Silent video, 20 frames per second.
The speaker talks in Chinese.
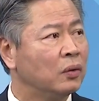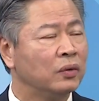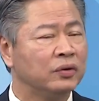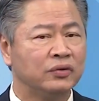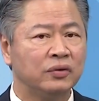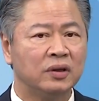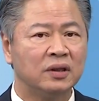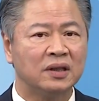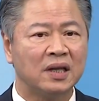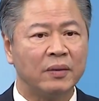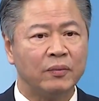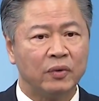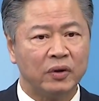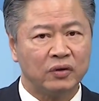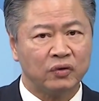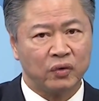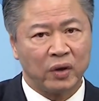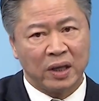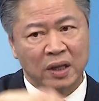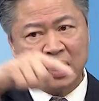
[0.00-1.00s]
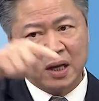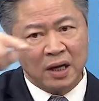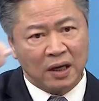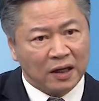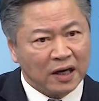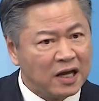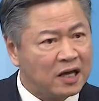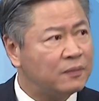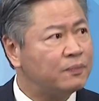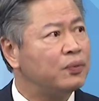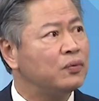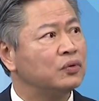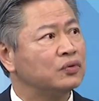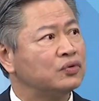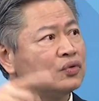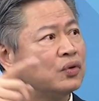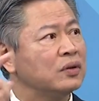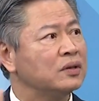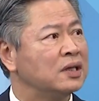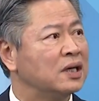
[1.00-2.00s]
我觉得他们会对内部
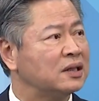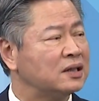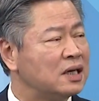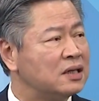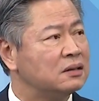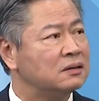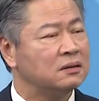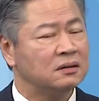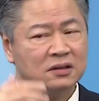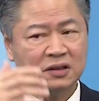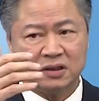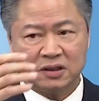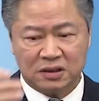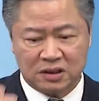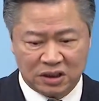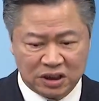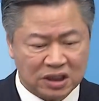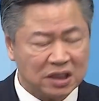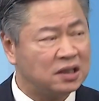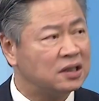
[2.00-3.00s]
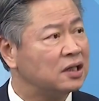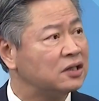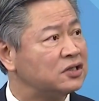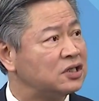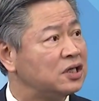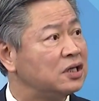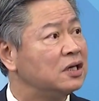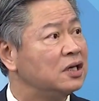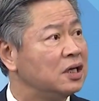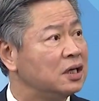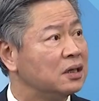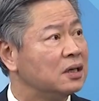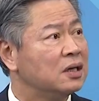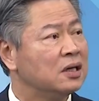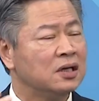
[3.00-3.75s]
做一个更细的清理。